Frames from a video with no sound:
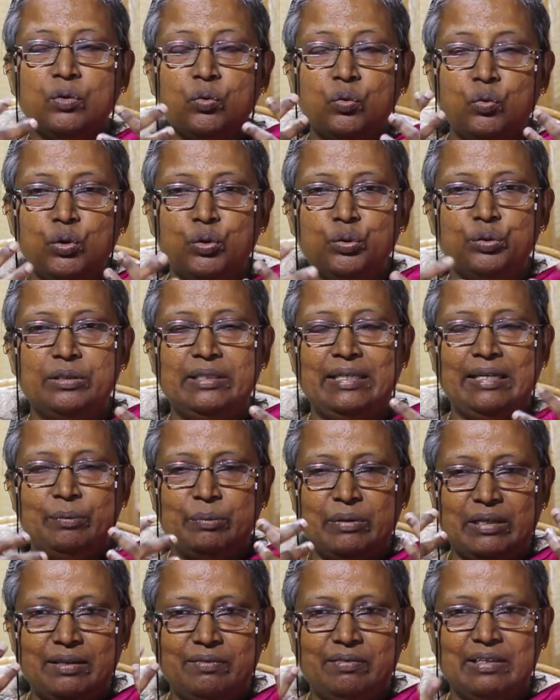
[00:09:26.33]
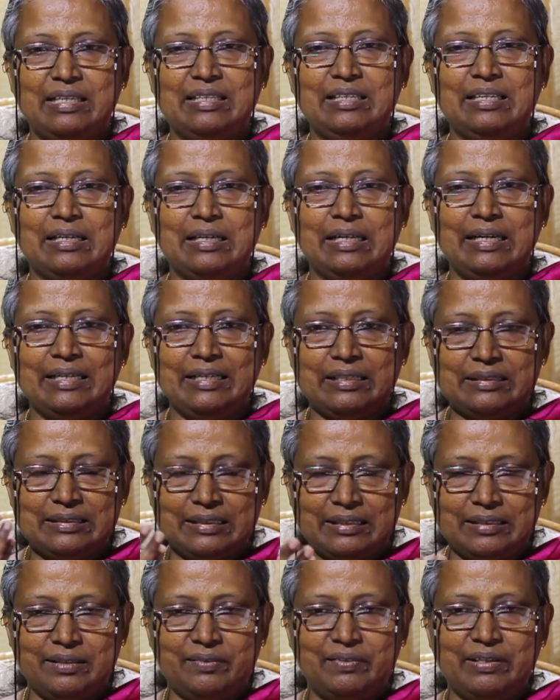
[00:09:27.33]
கூடும் தேய்மான வியாதிகளாகிய
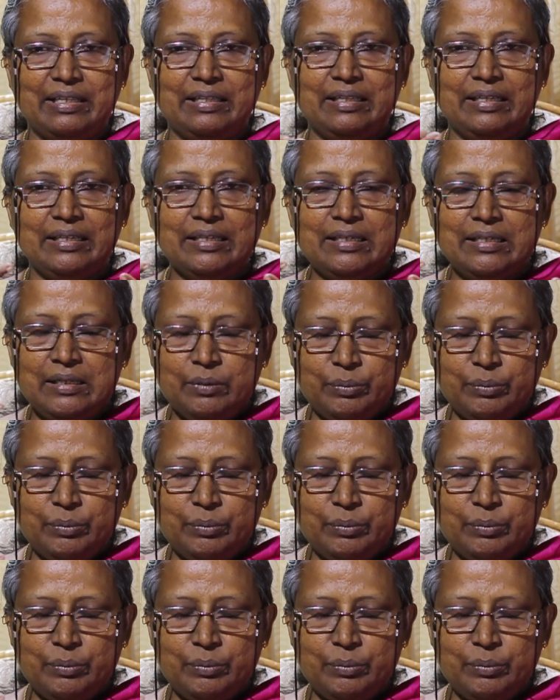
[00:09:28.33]
சக்கரை வியாதி